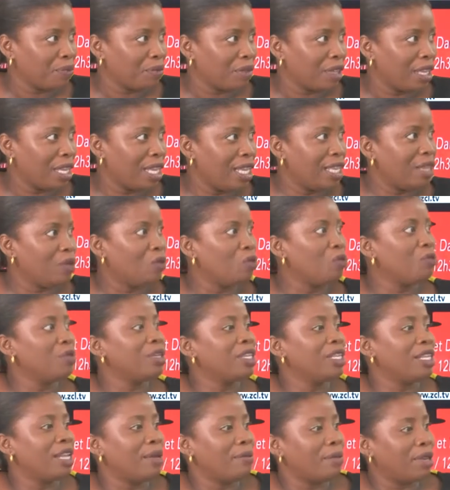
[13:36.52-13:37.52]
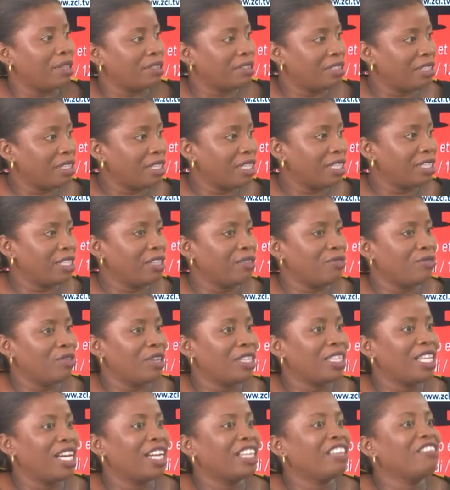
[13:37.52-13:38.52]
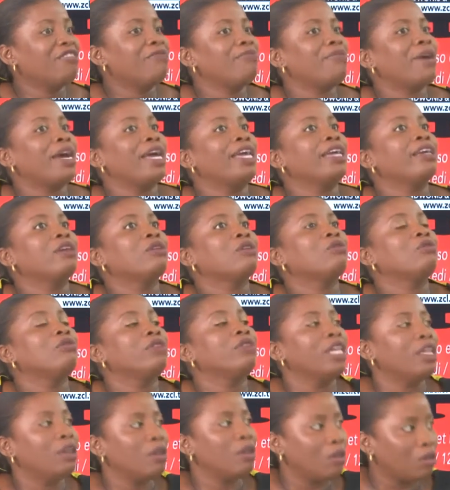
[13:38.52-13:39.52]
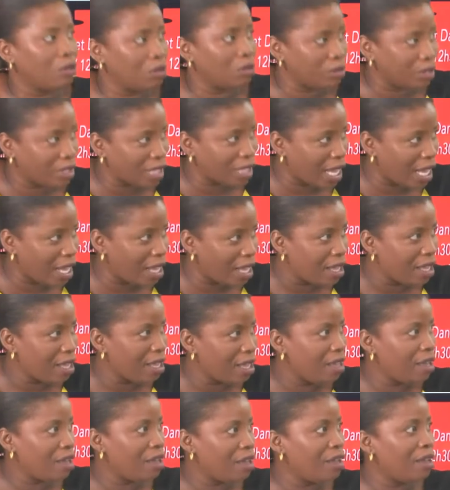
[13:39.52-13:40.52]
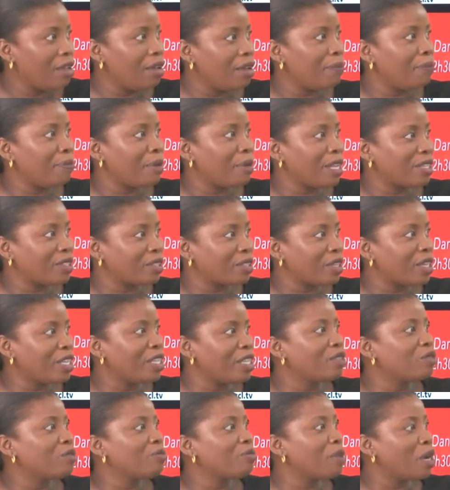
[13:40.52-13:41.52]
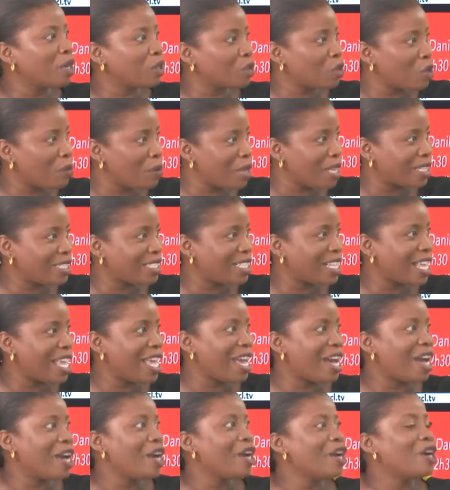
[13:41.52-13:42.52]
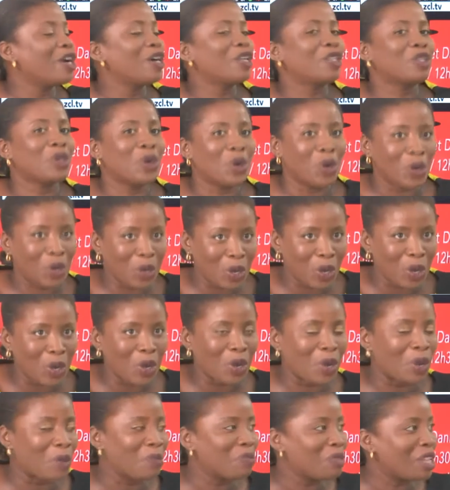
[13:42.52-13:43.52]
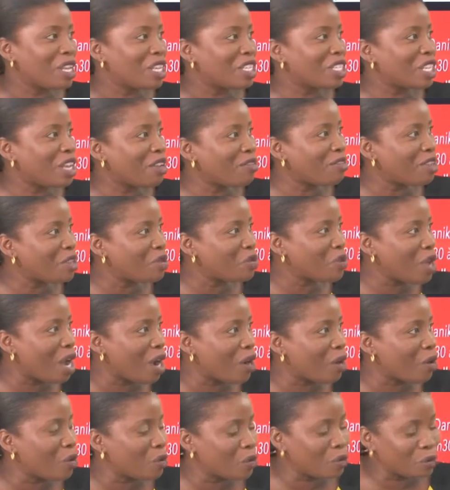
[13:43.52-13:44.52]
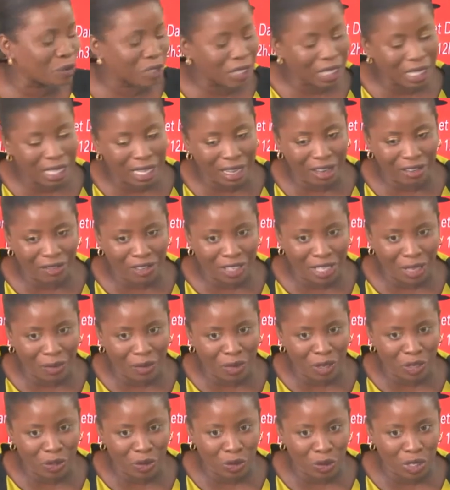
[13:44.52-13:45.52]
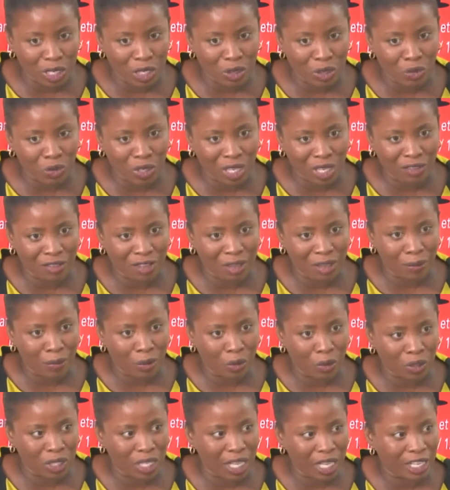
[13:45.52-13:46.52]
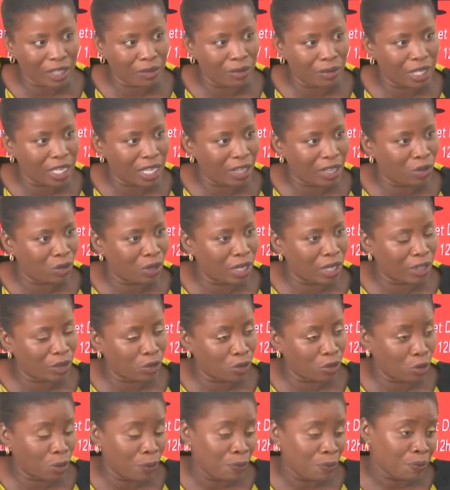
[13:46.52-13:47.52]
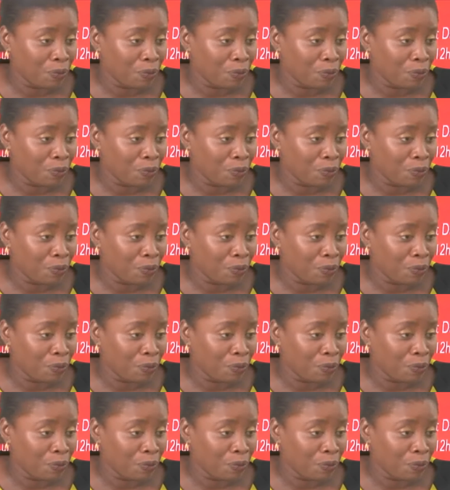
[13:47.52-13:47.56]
Et les romiers de la Martinique, des fois, n'arrivent pas à écouler leurs quotas Parce euh, qu'ils manquent de matière. Donc, euh, j'avais eu à rencontrer Hervé Damoiseux qui nous avait porté explication là-dessus.